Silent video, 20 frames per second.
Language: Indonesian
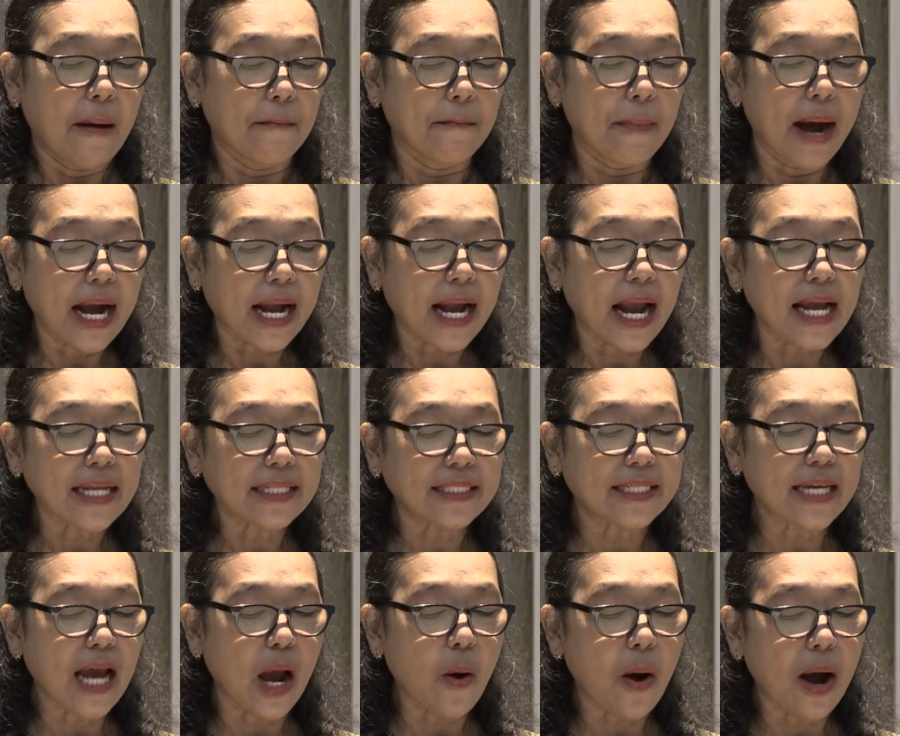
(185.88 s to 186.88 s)
Maka
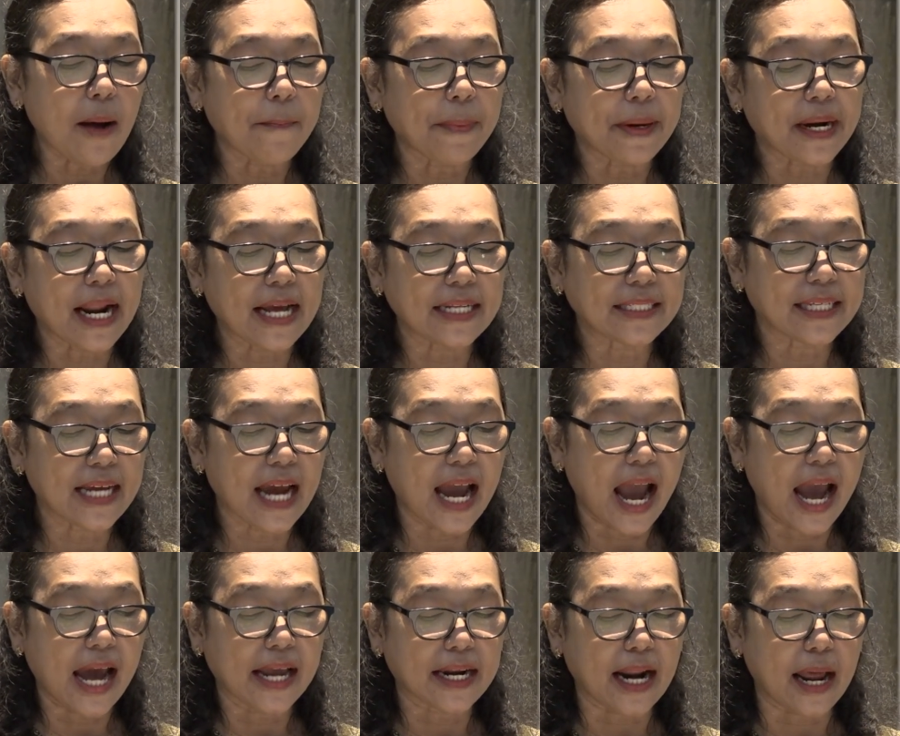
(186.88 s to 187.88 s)
jawab Raja
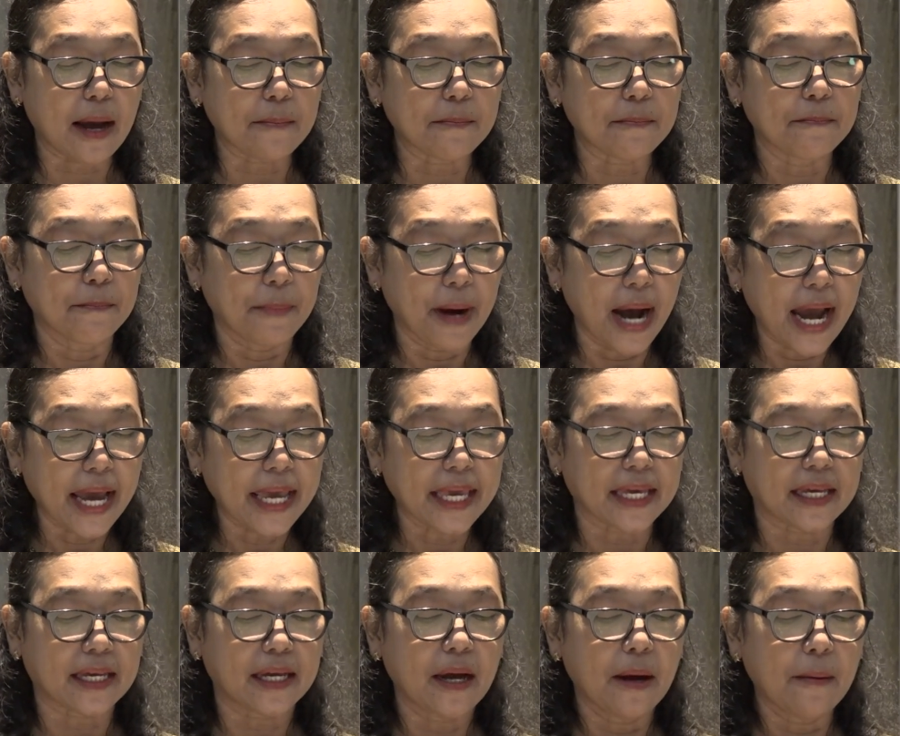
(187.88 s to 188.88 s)
Aram,
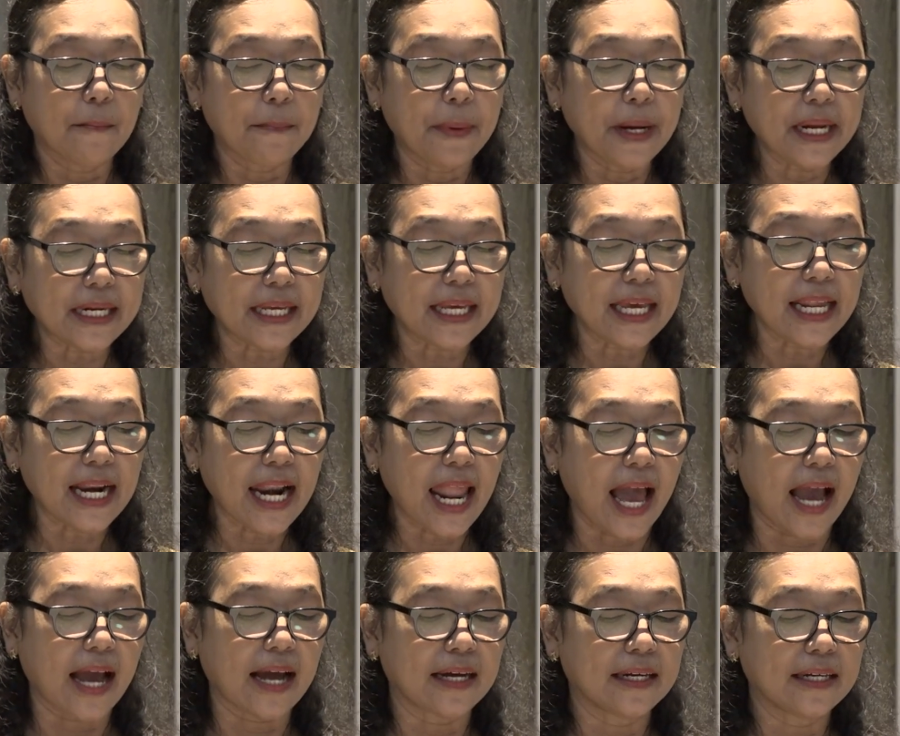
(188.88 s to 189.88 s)
baik
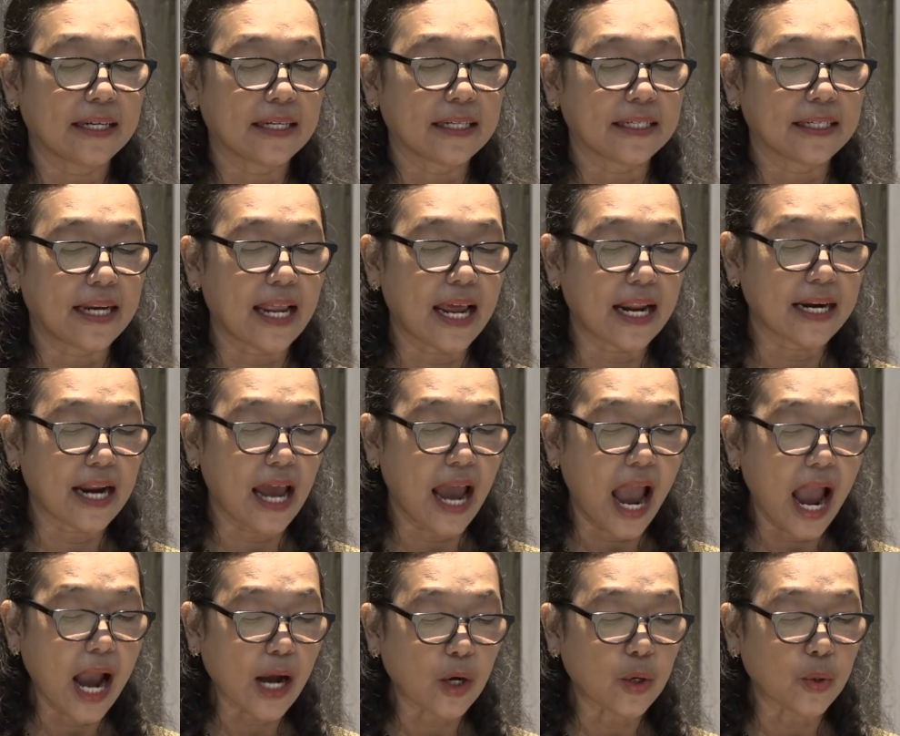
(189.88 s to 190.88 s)
pergilah dan
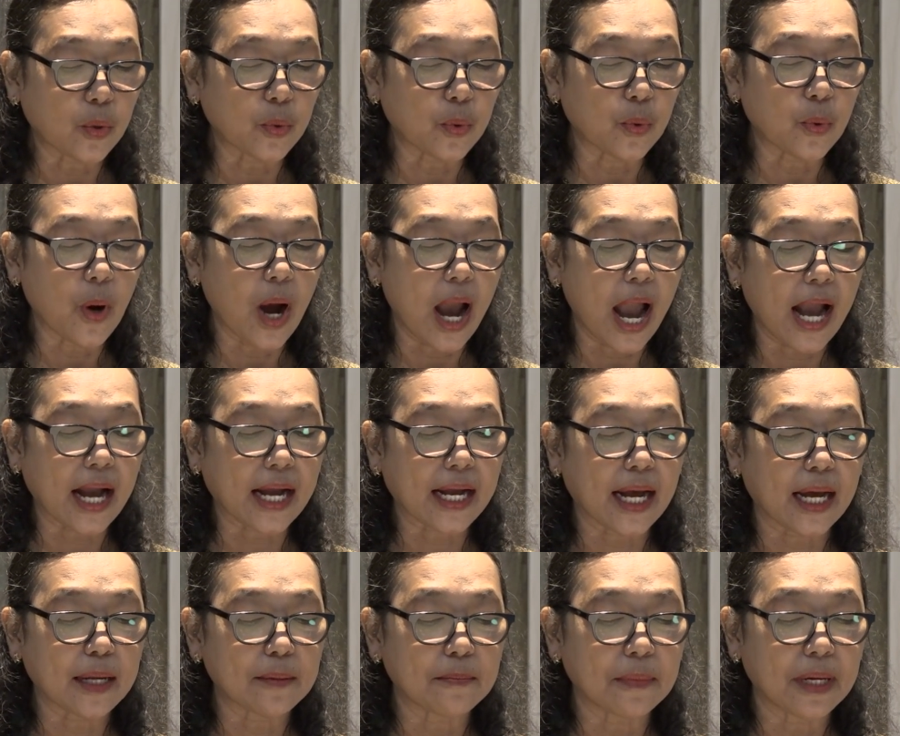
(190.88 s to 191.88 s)
aku
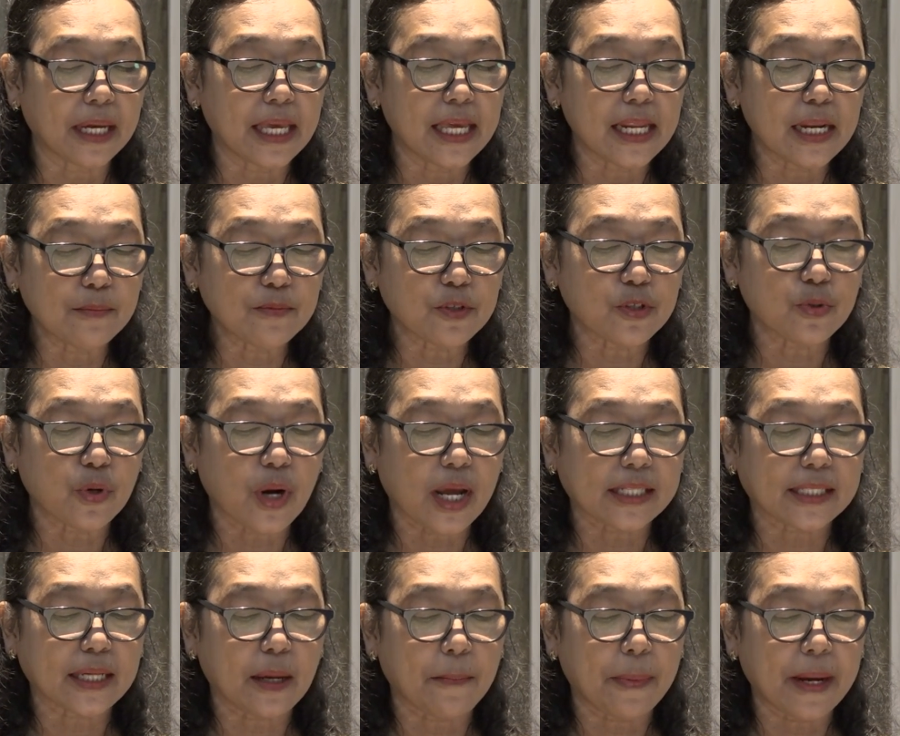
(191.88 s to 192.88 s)
akan mengirim
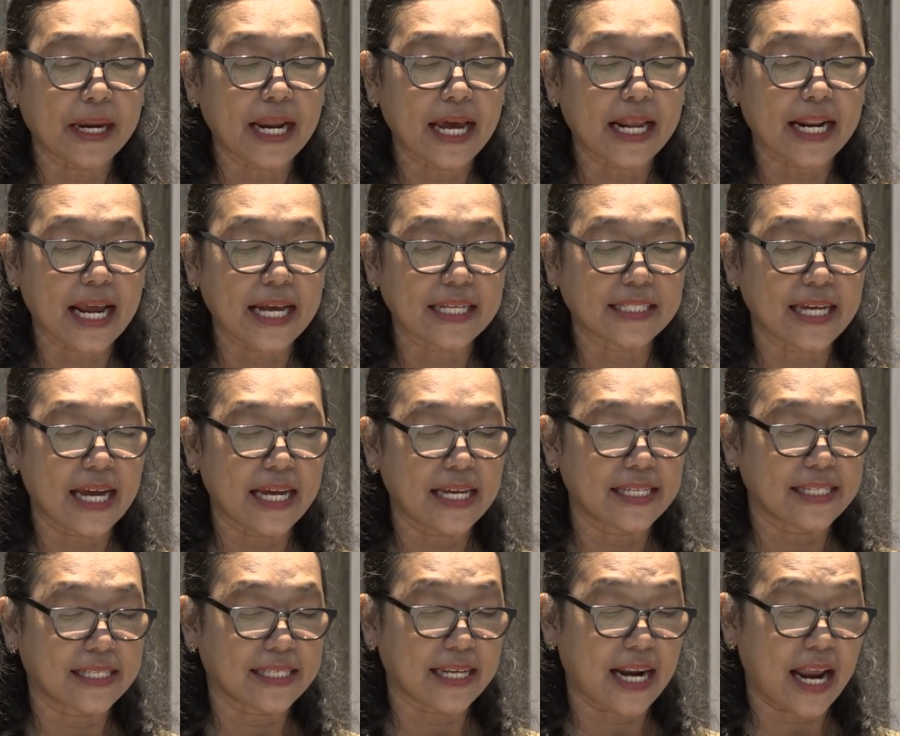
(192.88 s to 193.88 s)
surat kepada Raja
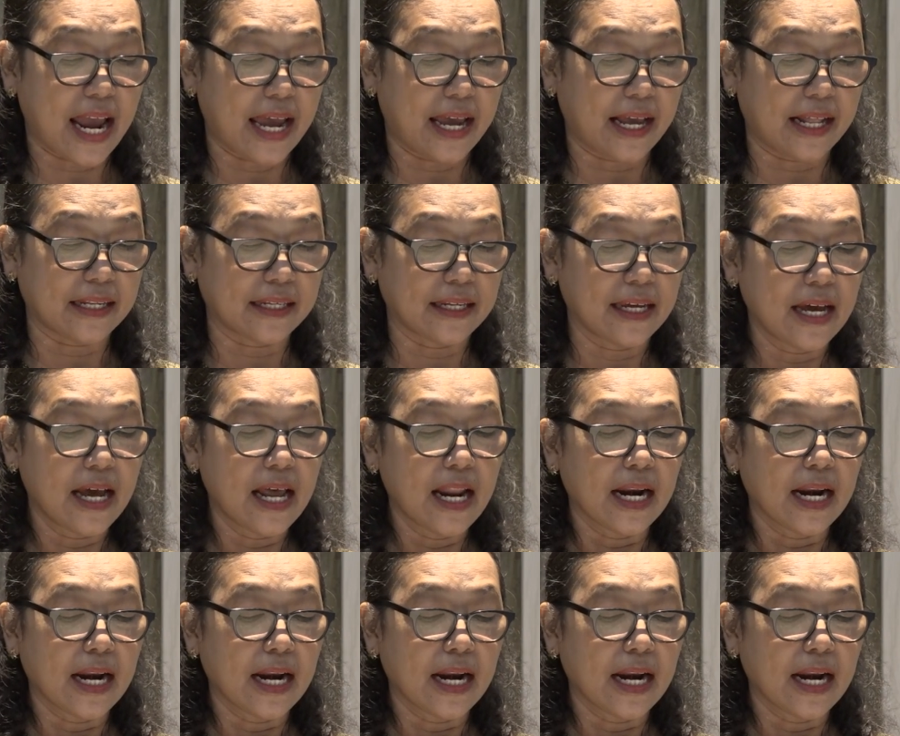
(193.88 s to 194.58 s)
Israel.